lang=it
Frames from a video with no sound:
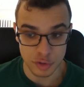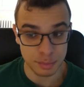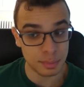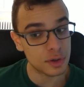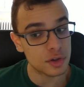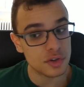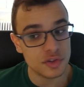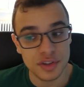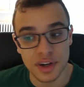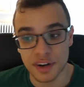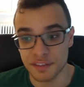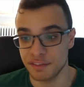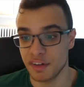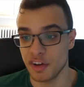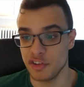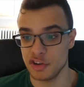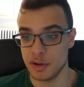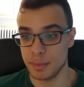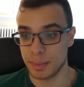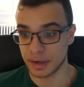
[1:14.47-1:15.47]
ma non sarà
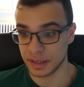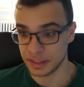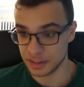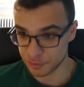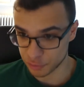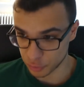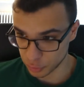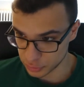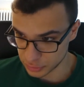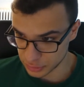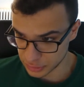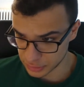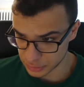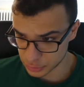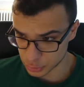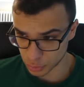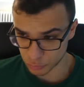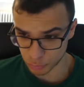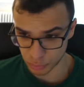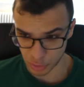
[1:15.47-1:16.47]
facile perché di fronte
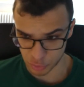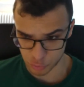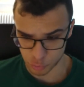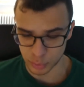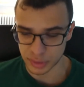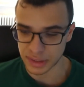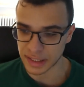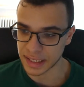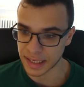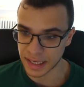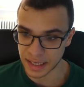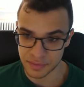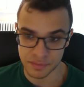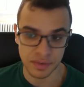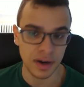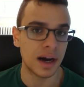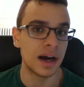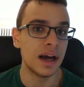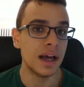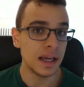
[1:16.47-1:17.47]
trova una squadra che
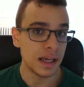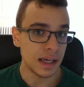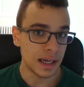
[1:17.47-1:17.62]
arriva